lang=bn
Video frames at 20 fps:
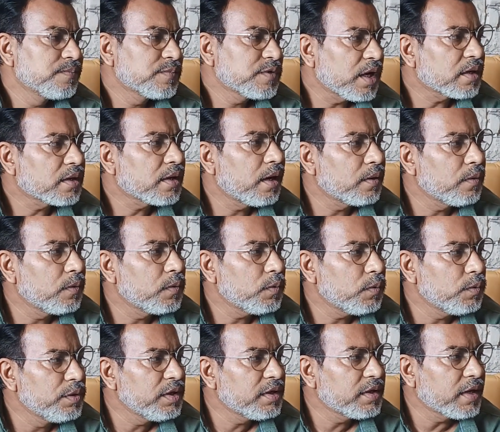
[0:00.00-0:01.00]
তার কারণ
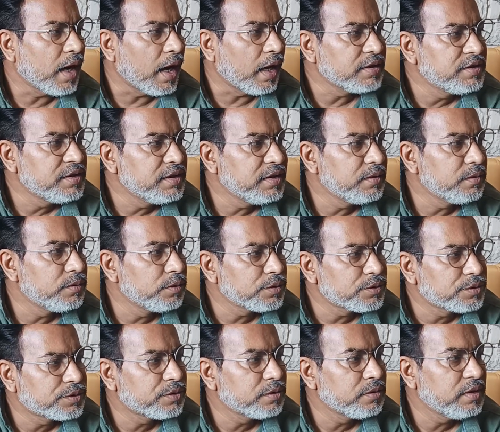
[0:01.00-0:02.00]
উনি কাজী
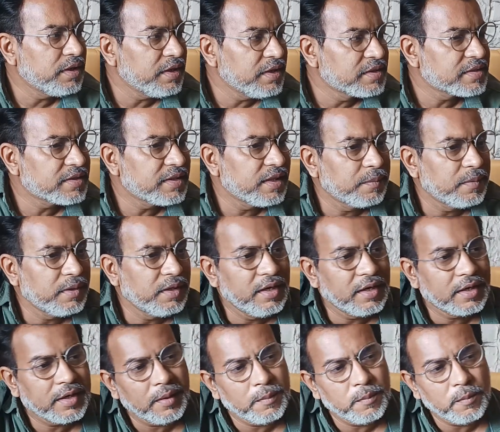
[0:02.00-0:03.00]
নজরুল ইসলামের
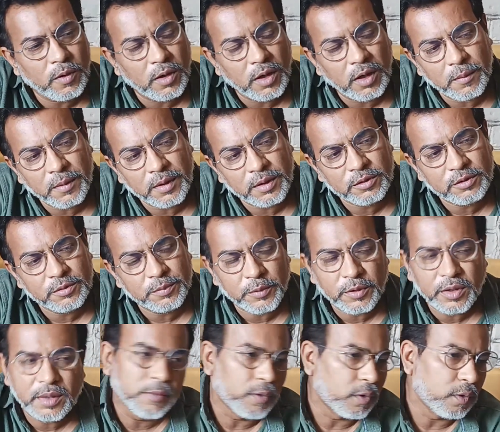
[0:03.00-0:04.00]
লেখা মহাভারত
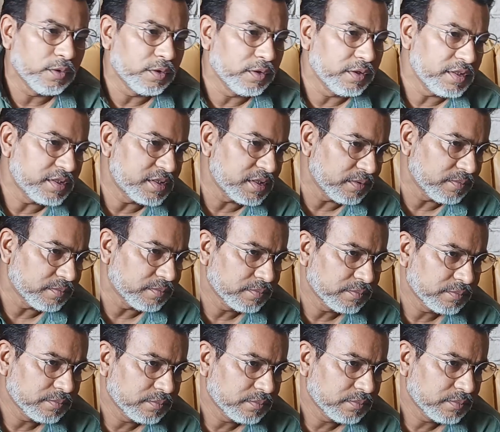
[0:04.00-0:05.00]
পড়ে বড় হয়েছেন
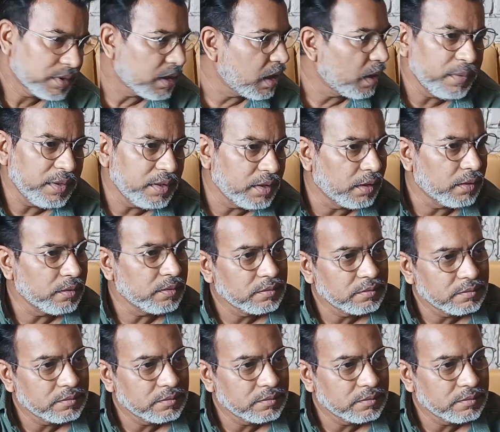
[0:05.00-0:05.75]
আমি না